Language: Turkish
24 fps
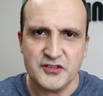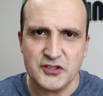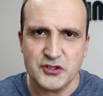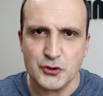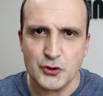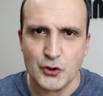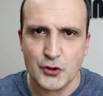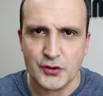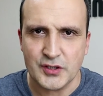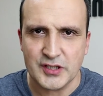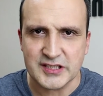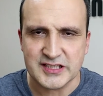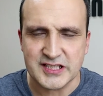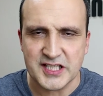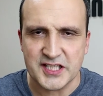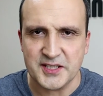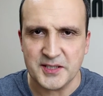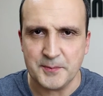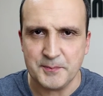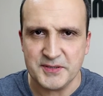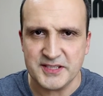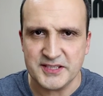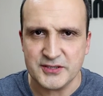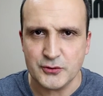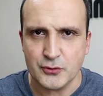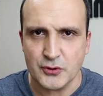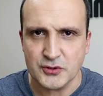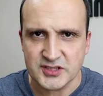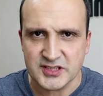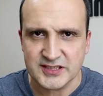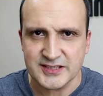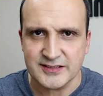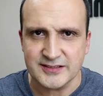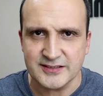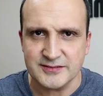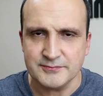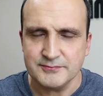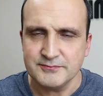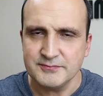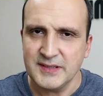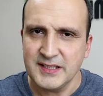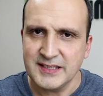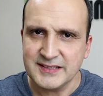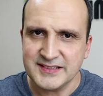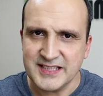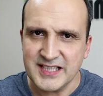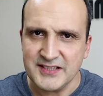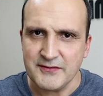video örneklerine bir göz atalım.
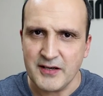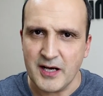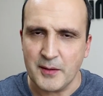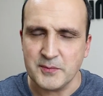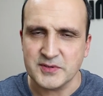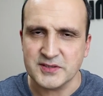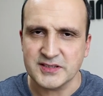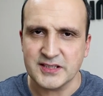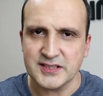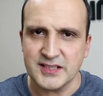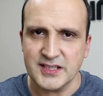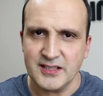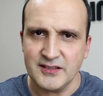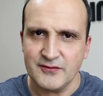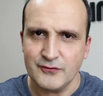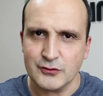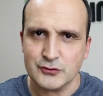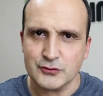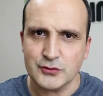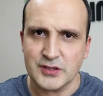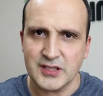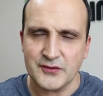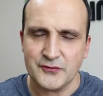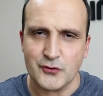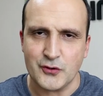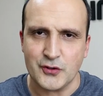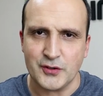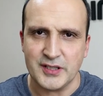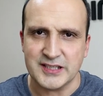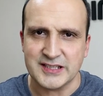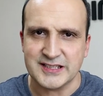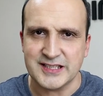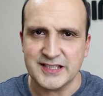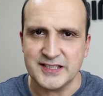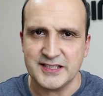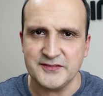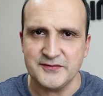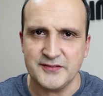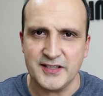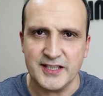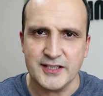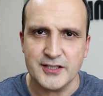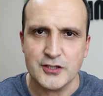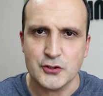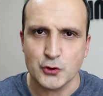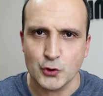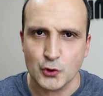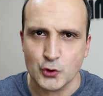Devamında da fotoğraf örnekleri
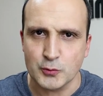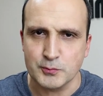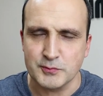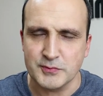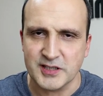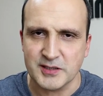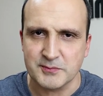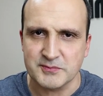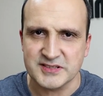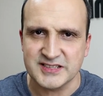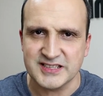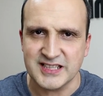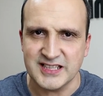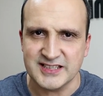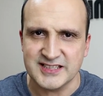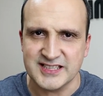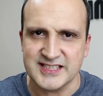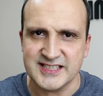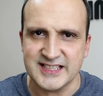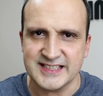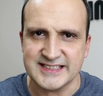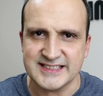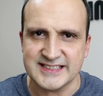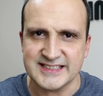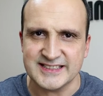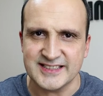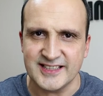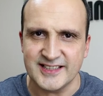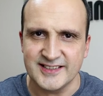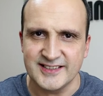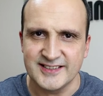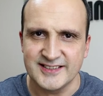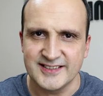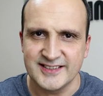ve yorumlarımızı ileteceğiz size.